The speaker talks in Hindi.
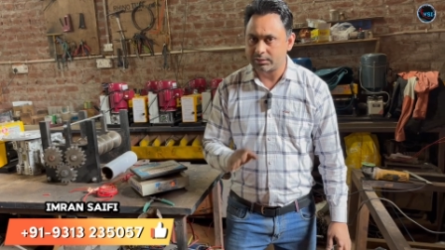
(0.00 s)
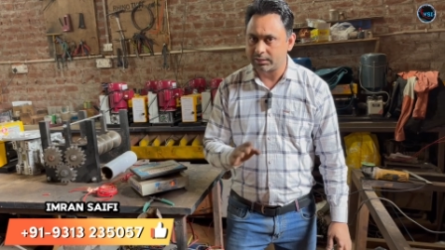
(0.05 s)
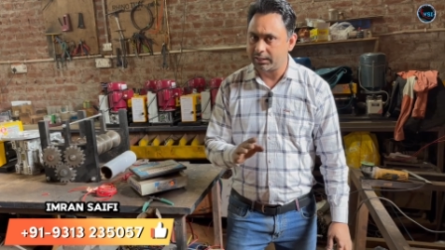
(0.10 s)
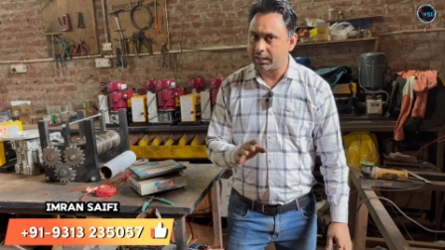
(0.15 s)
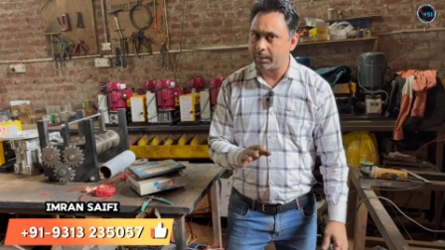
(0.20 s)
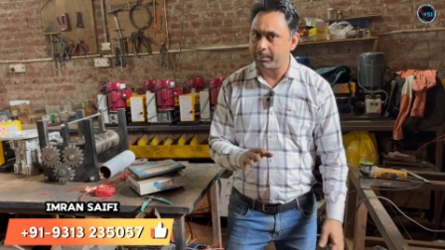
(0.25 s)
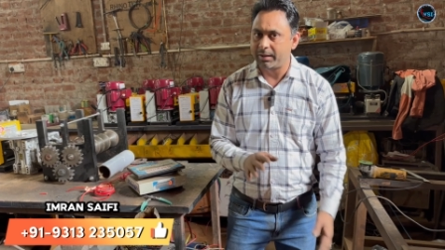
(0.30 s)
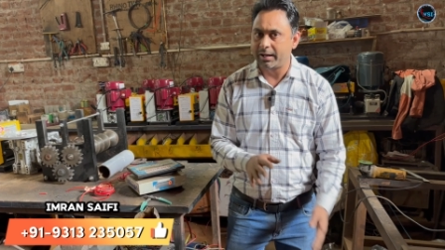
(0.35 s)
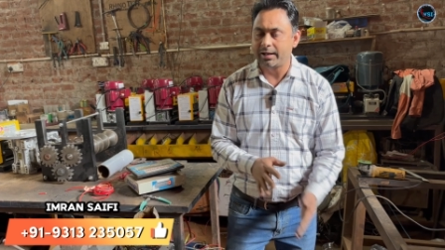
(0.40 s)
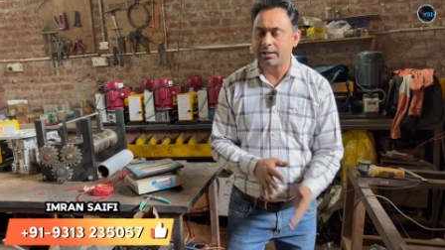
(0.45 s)

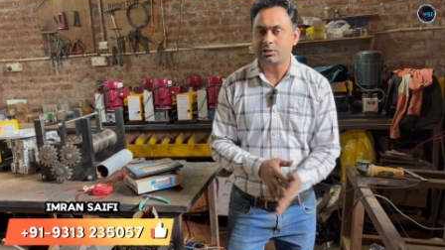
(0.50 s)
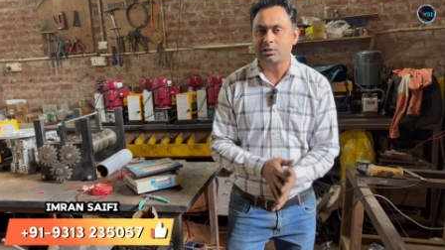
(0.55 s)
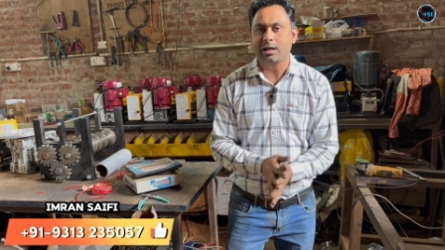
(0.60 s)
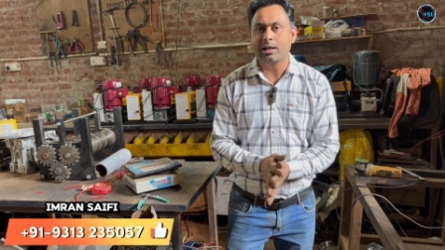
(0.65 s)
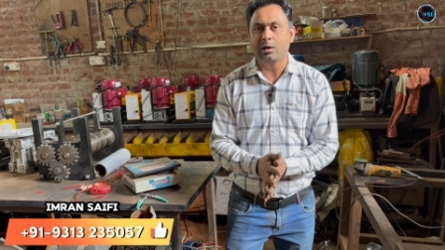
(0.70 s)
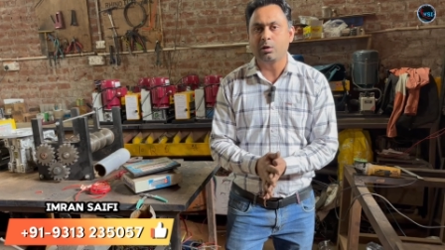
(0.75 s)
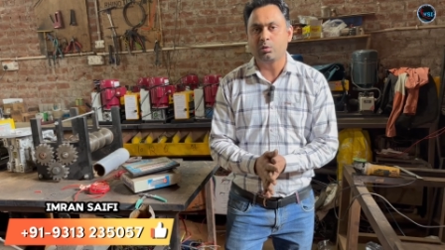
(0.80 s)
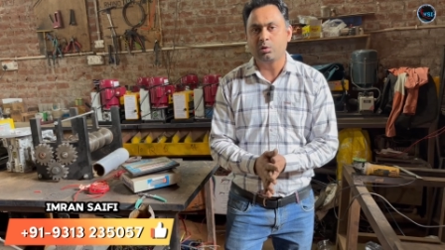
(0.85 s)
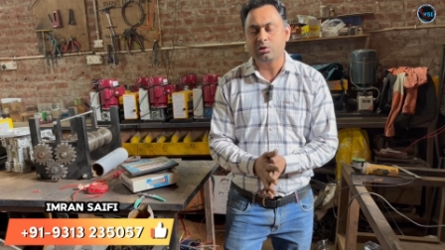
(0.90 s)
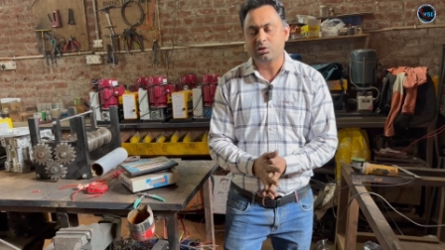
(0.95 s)
इसलिए हमारे
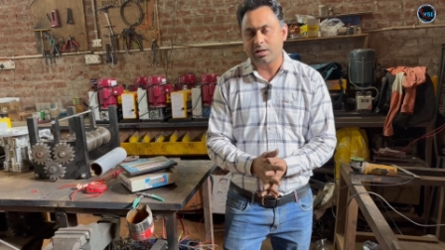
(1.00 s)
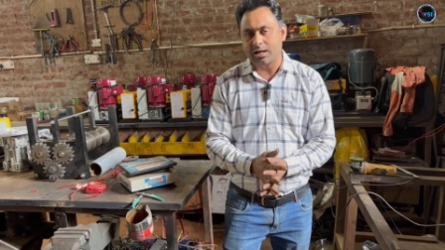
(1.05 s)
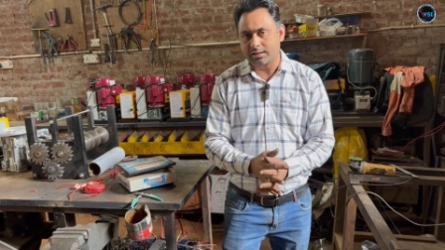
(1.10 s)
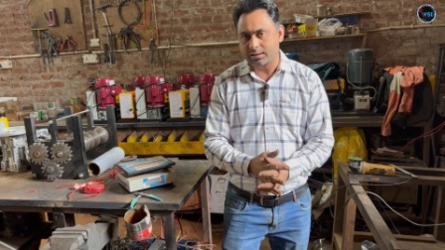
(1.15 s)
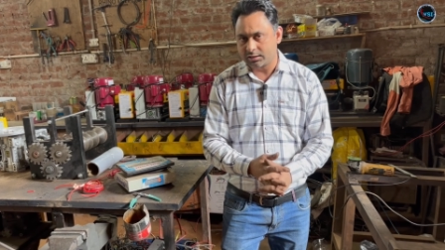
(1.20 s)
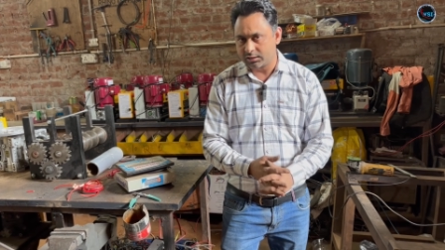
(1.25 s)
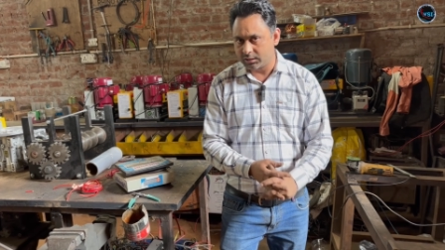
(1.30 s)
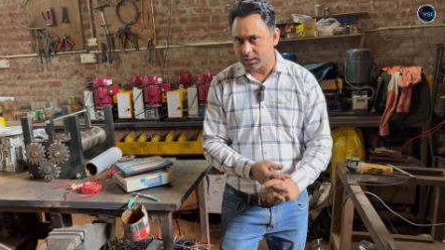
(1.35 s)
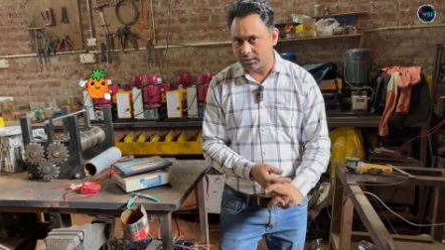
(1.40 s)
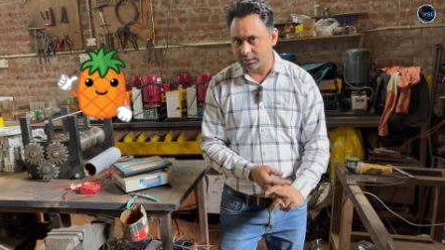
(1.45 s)
चैनल को
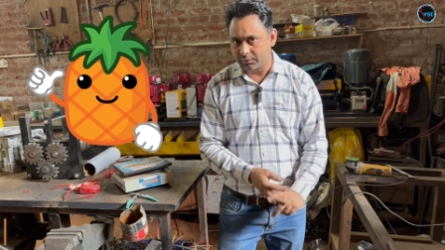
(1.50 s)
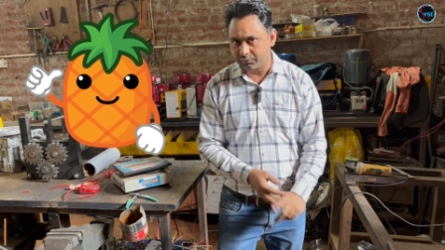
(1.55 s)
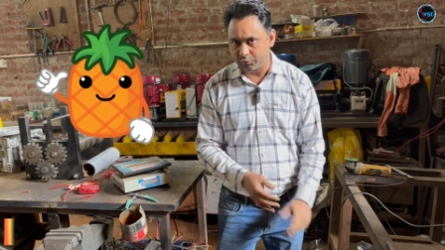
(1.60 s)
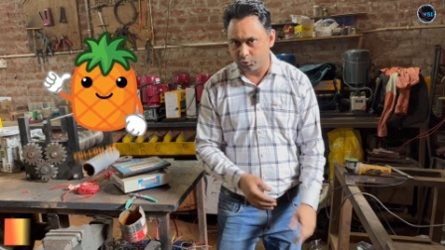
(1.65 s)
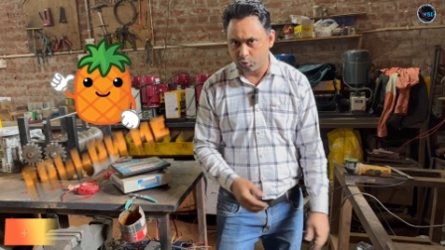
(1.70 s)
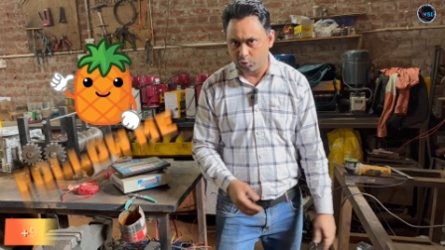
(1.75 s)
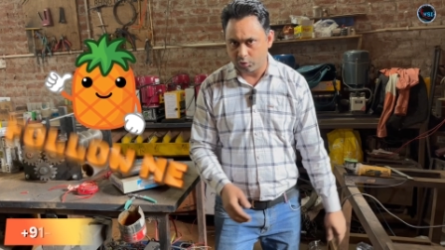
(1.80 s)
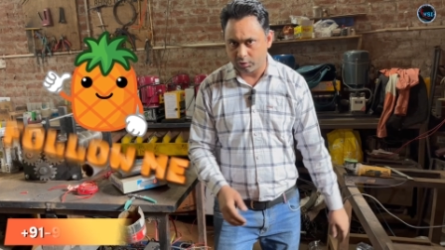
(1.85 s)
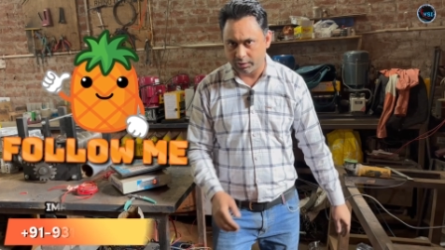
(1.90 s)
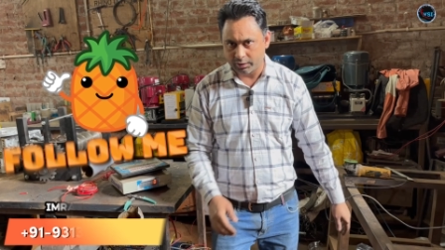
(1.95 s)
ज़्यादा से ज़्यादा
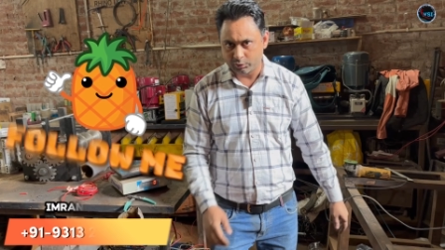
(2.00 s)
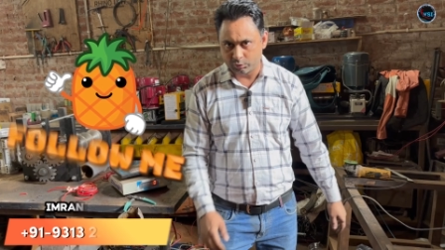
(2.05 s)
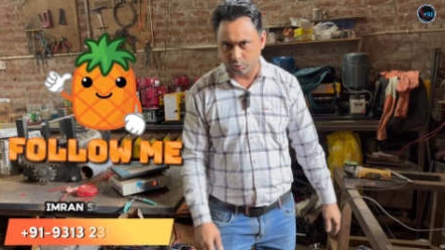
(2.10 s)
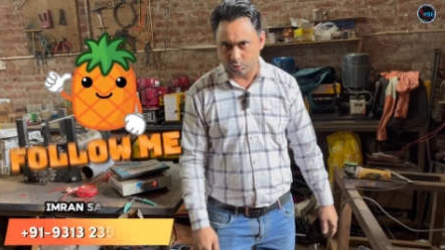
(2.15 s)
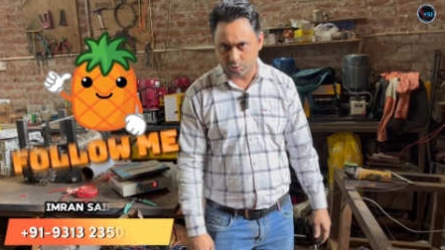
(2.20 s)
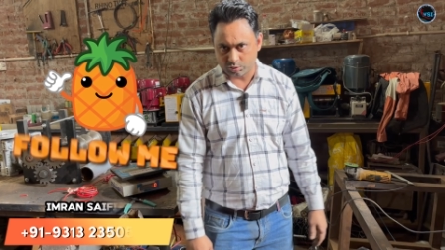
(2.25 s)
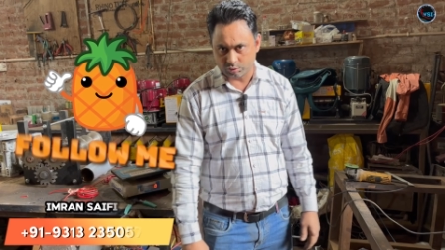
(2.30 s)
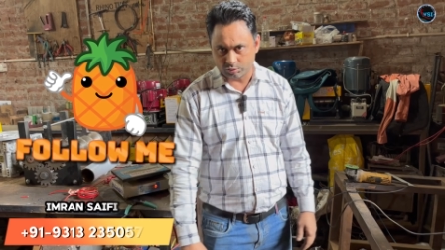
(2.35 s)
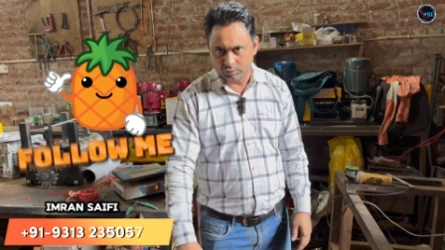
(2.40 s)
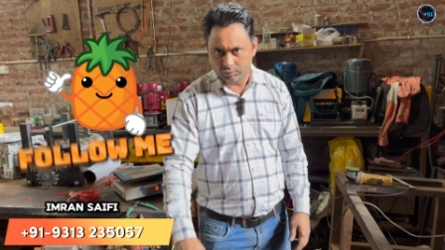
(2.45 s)
फॉलो करें
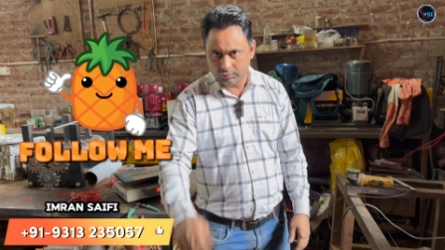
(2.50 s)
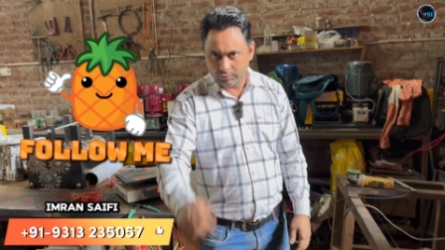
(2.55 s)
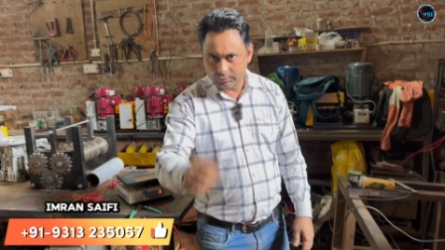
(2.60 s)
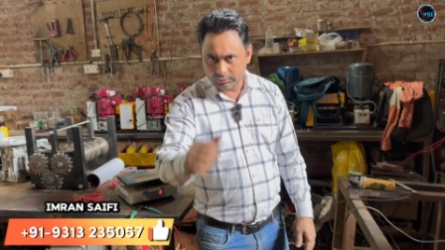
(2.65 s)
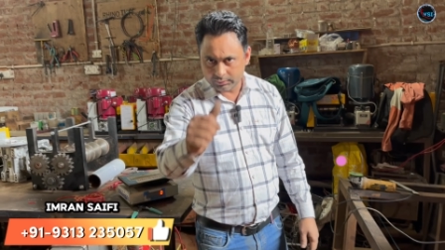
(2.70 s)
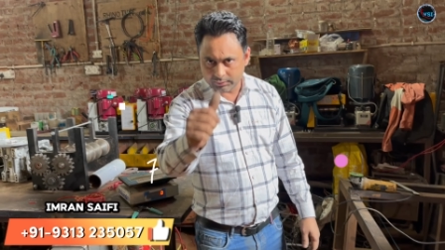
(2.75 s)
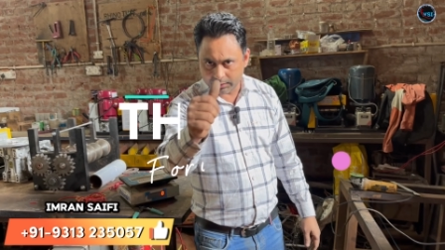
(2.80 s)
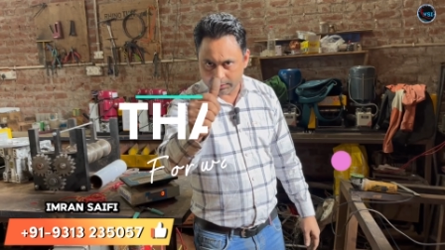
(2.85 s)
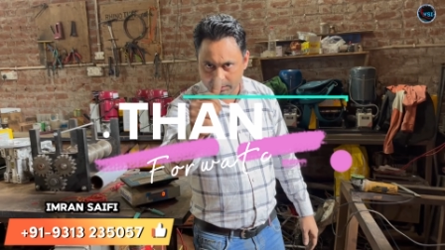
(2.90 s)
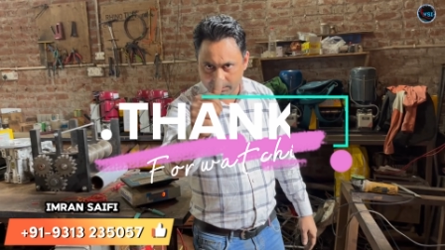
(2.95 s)
दोस्तों
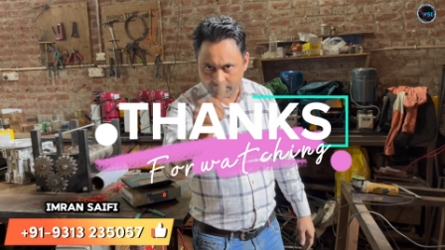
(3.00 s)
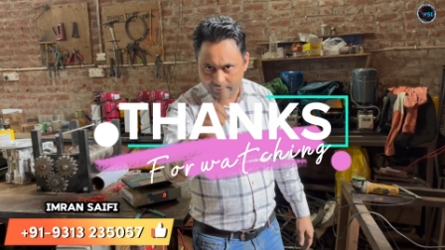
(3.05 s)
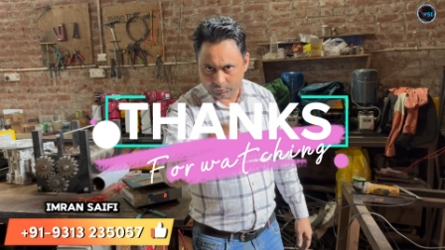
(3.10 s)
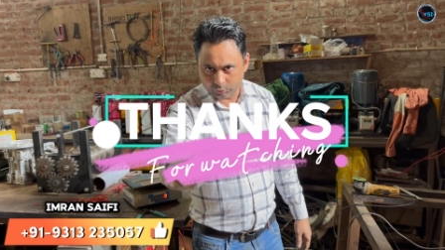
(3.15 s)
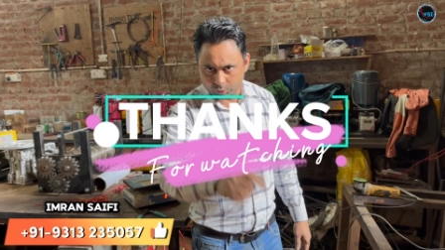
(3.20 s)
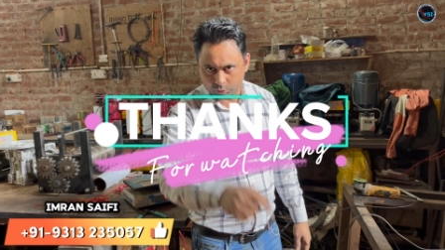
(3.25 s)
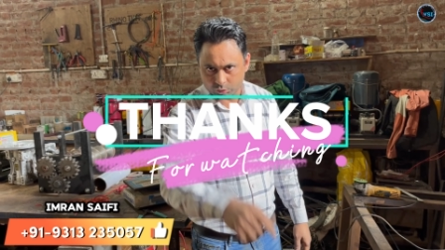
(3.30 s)
धन्यवाद